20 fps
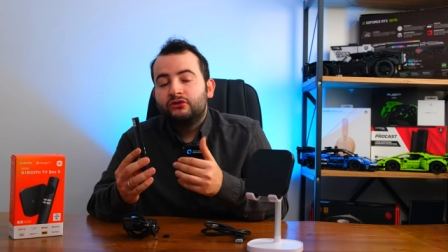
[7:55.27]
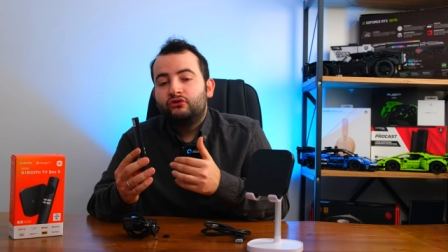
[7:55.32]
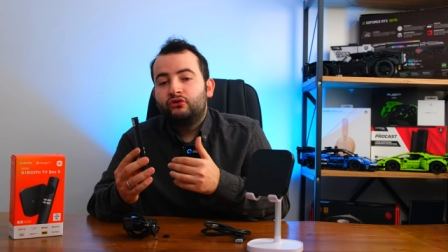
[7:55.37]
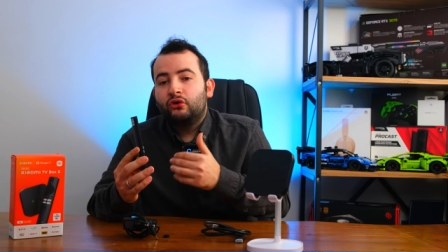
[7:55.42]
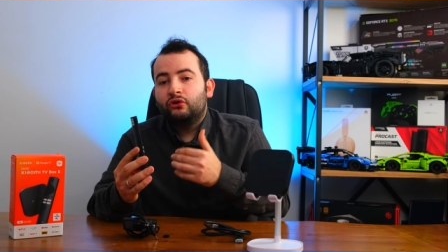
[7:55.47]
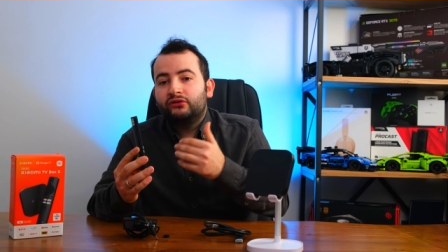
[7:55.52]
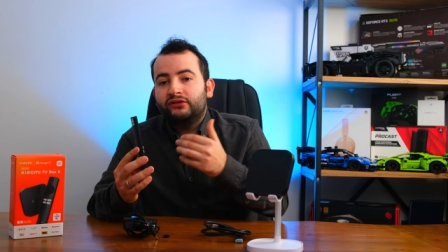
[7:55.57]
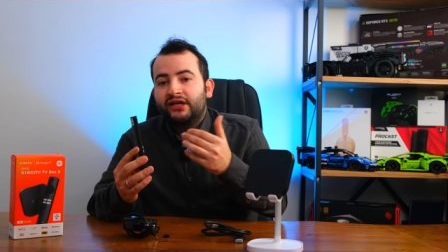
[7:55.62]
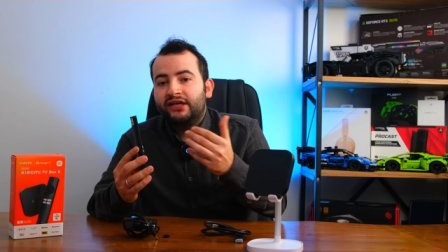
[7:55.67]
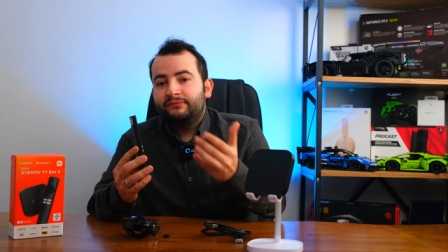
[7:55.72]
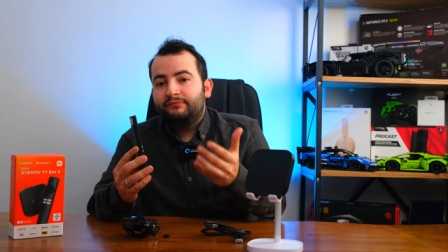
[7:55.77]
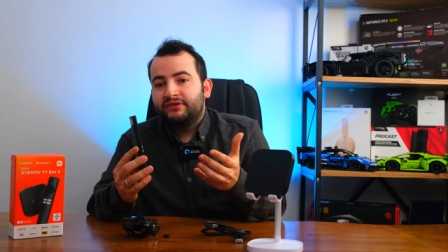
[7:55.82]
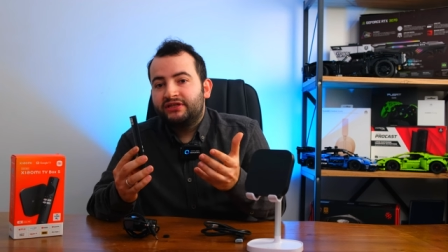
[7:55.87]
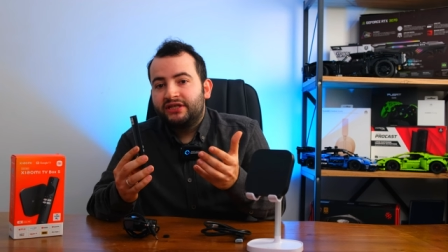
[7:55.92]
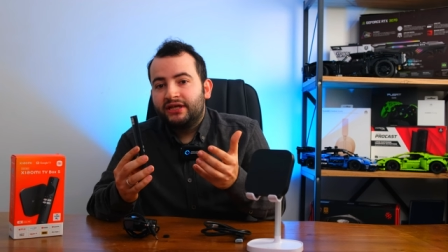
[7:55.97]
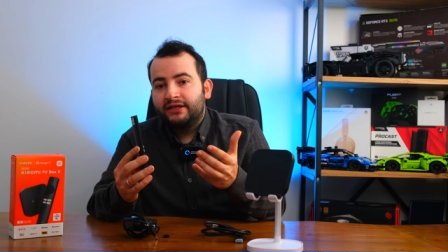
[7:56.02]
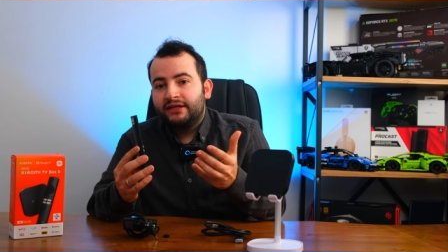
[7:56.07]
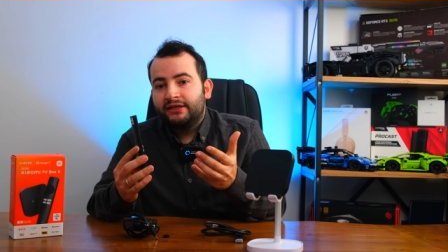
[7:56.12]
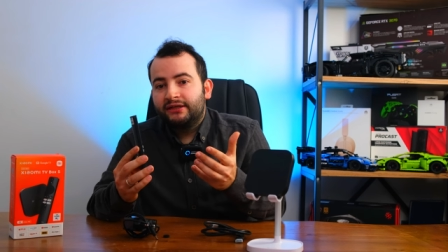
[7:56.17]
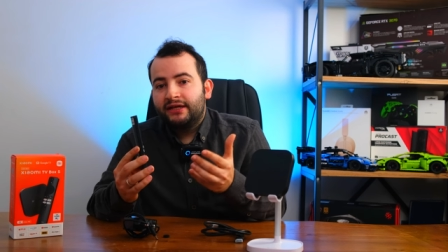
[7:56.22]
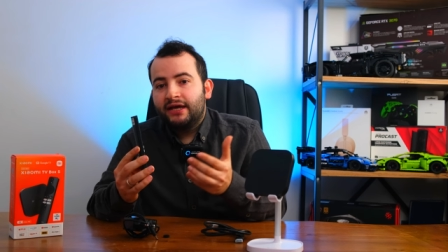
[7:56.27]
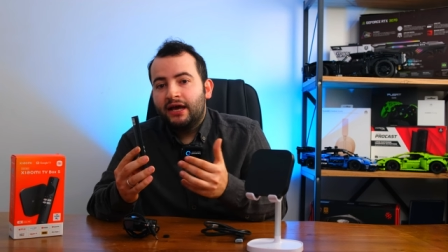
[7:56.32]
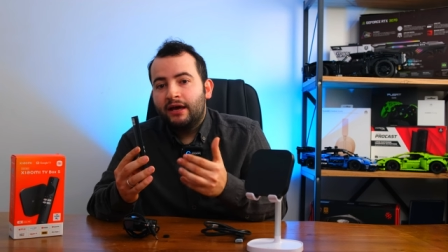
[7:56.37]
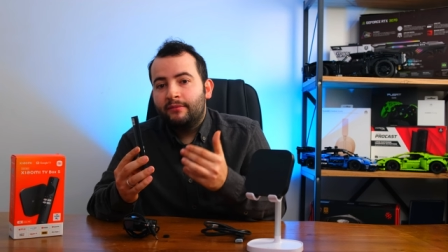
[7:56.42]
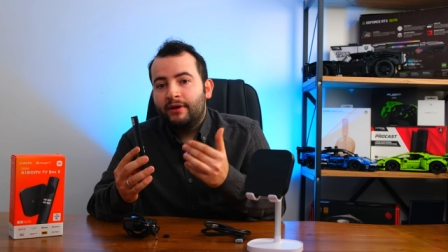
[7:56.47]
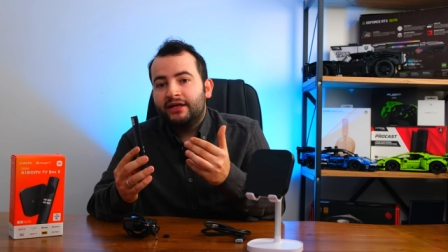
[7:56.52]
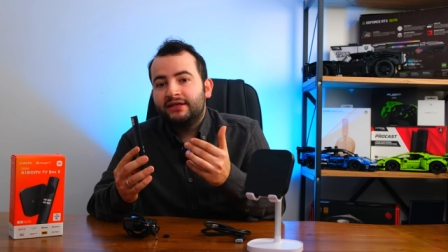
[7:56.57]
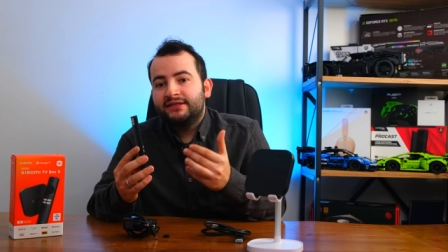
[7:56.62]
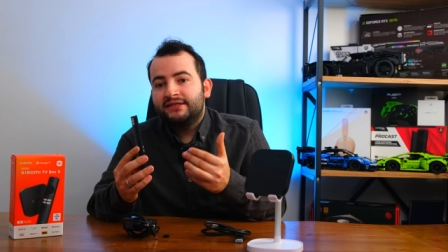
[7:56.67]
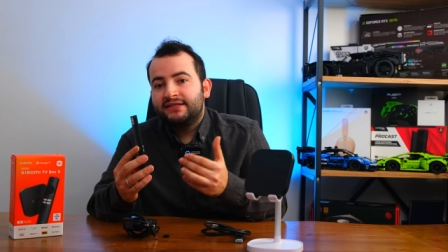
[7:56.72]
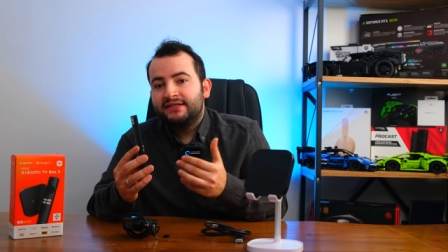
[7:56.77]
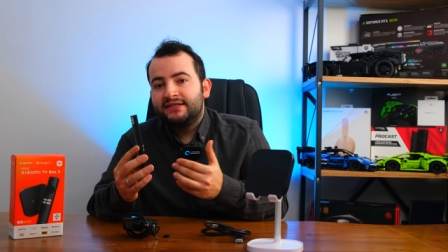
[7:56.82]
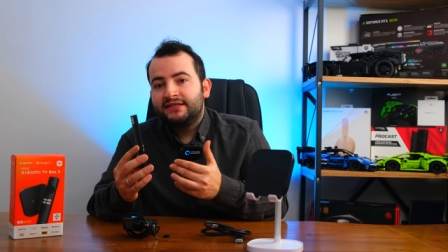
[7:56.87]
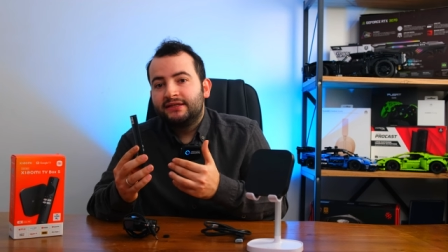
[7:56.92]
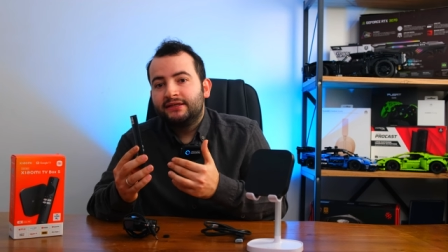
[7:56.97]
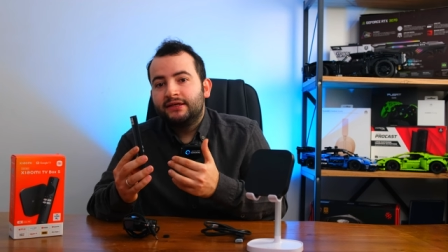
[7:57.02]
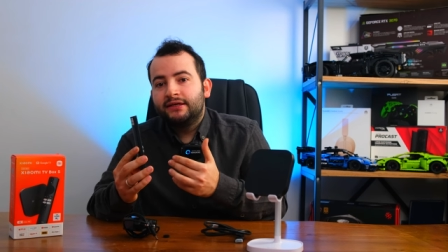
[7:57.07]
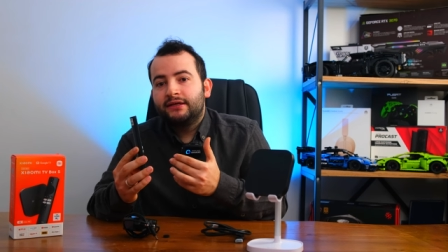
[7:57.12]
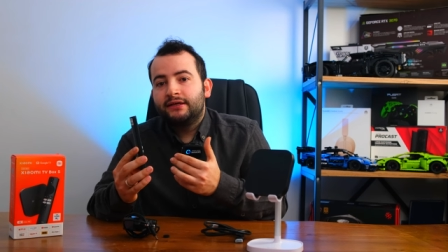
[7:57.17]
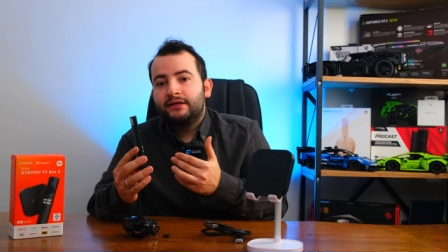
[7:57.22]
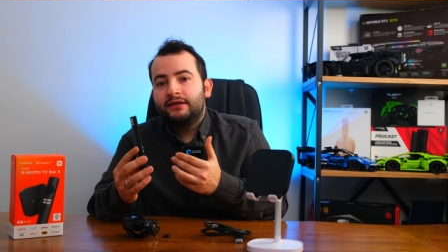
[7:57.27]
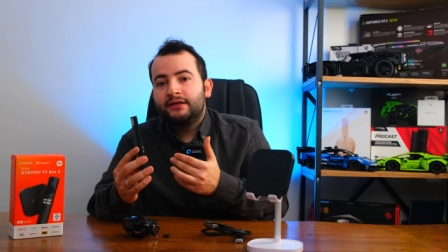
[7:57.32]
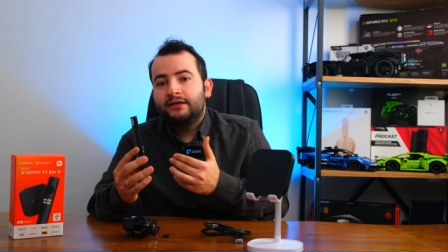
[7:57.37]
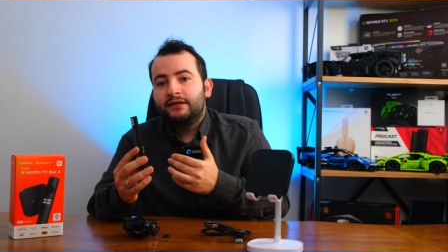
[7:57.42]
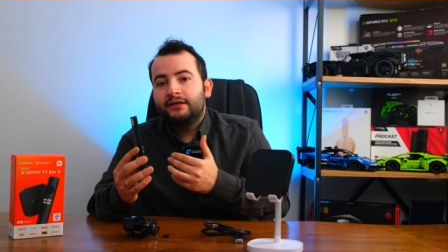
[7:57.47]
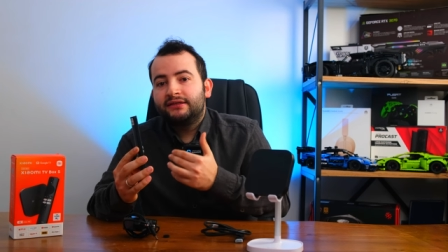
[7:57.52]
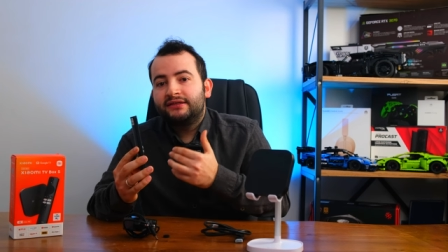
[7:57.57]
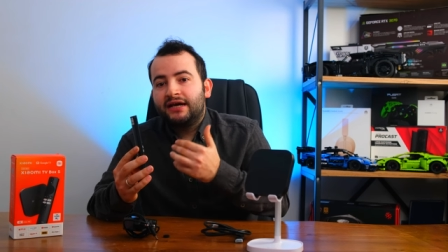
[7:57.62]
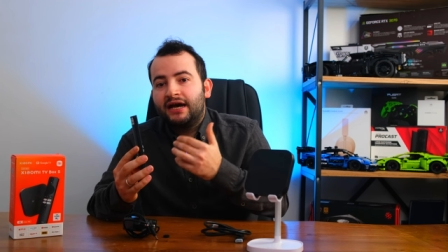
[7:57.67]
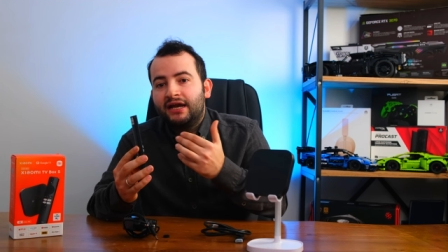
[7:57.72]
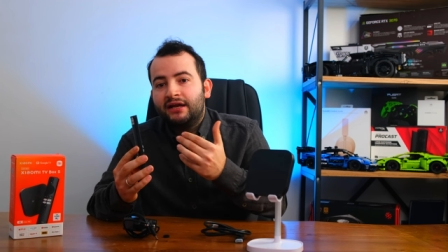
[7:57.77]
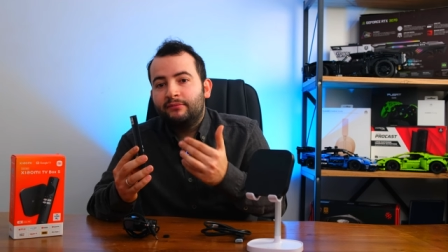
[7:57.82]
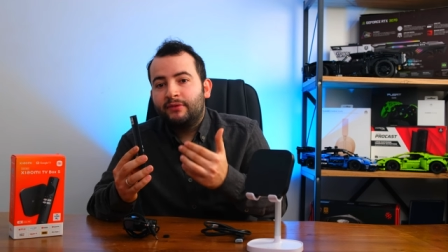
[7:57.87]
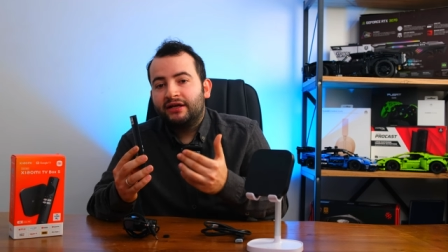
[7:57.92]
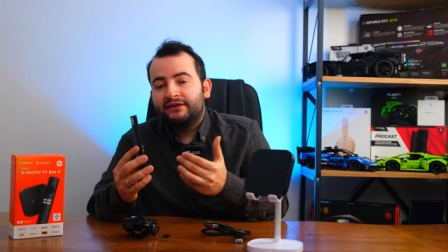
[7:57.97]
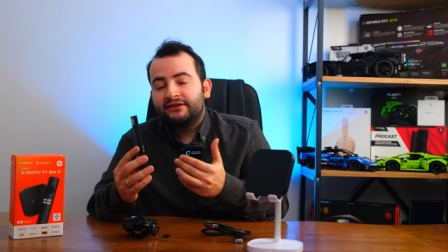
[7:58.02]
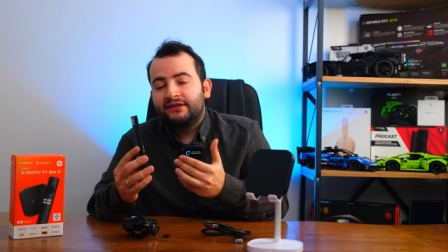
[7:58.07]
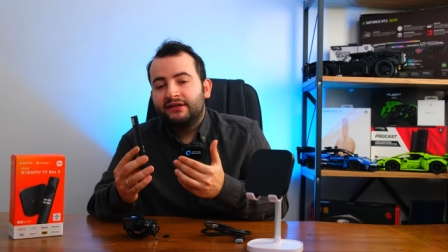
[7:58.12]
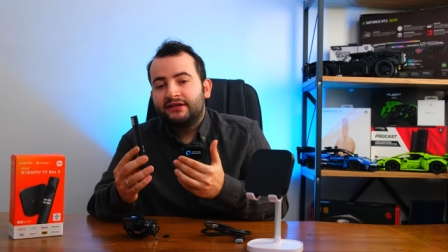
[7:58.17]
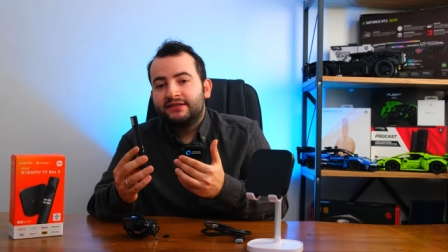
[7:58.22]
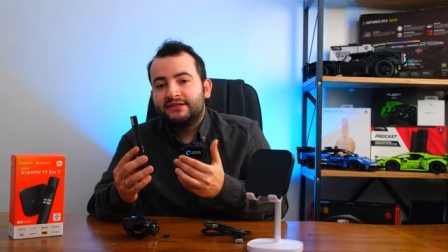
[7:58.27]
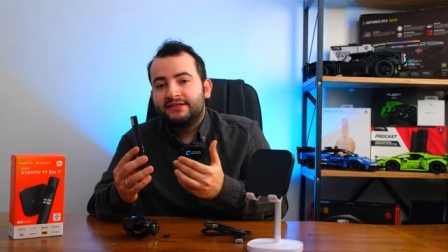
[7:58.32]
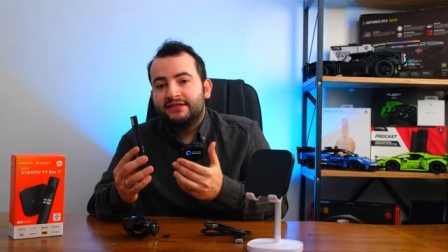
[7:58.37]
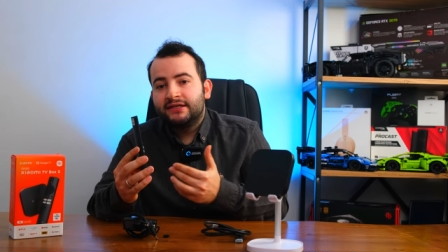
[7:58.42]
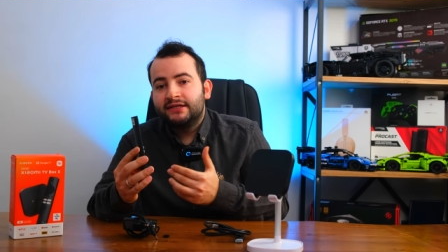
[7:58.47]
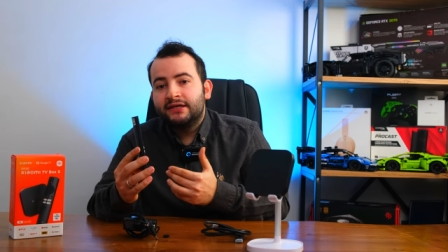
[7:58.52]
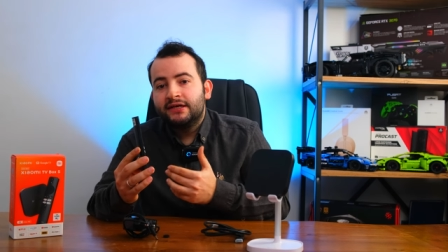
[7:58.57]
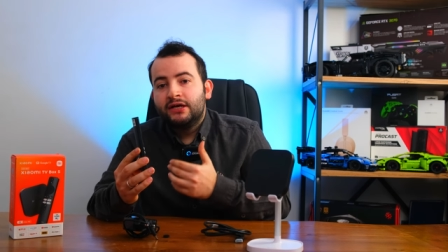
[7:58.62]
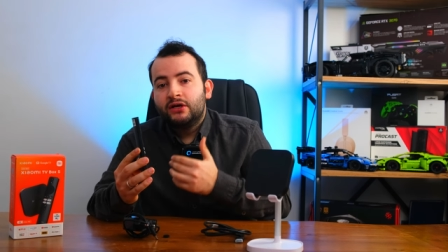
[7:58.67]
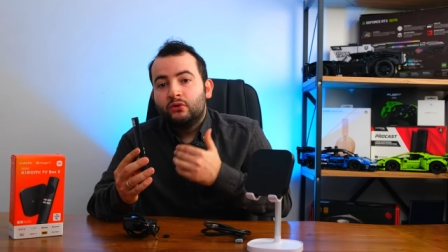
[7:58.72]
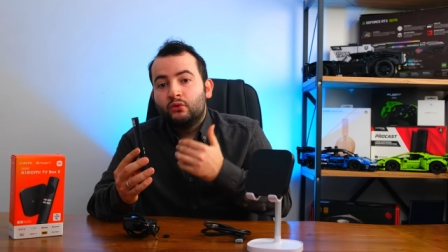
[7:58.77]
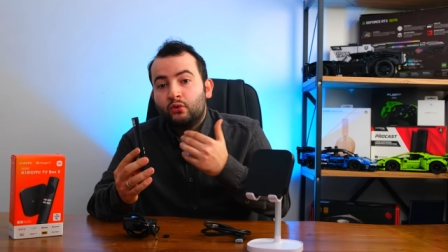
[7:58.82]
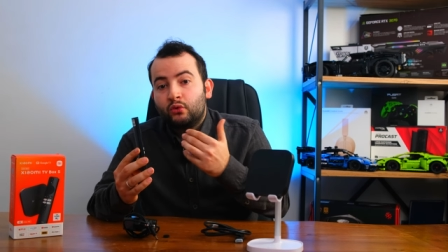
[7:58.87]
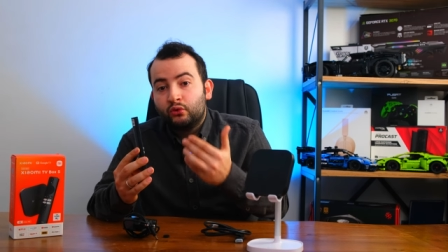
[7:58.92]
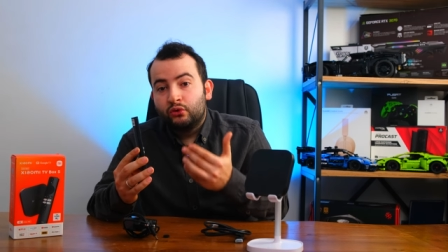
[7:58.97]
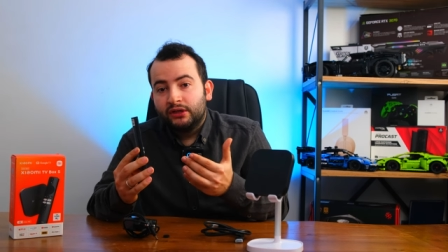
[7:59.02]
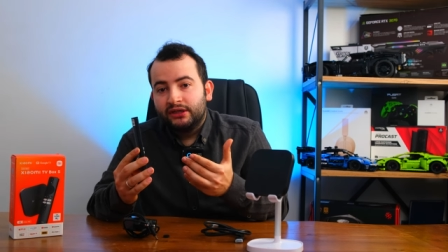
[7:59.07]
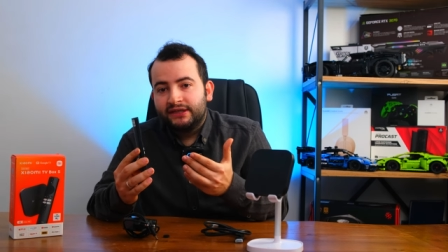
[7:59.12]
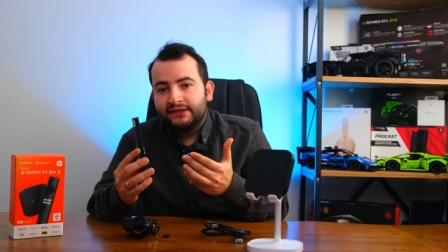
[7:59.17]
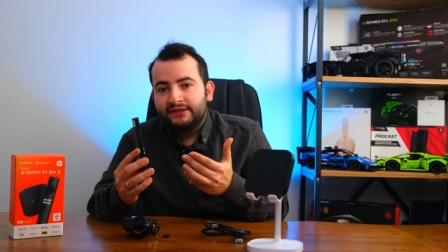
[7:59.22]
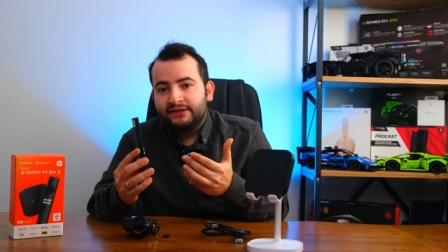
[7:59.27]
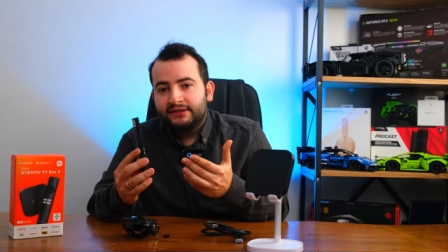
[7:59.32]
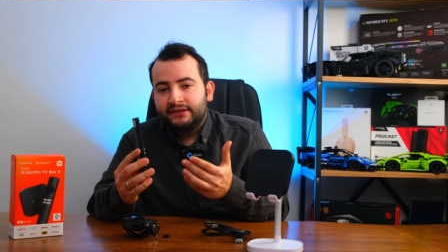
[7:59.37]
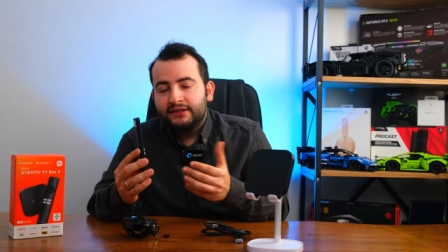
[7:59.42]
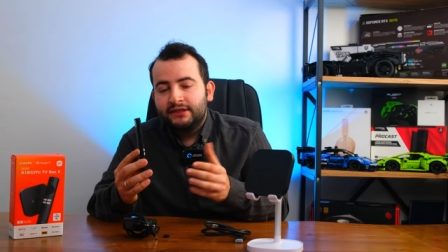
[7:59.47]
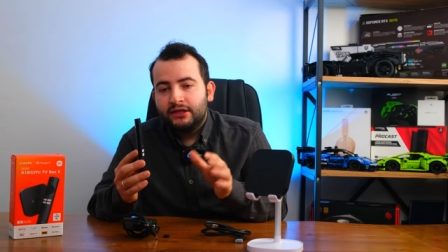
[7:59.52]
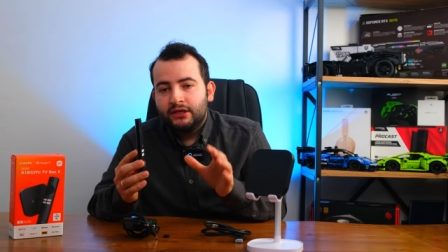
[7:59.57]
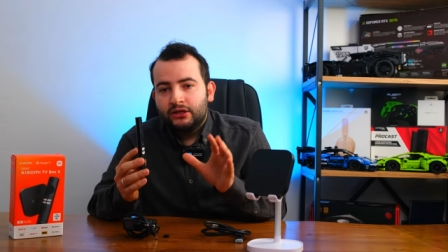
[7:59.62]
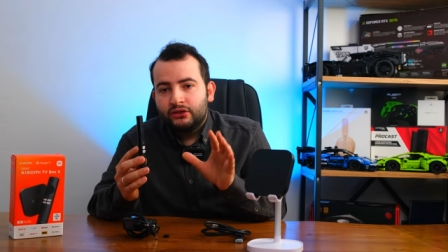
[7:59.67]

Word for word: çok net bir şekilde hemen sizin e, talimatlarınızı uyguladığını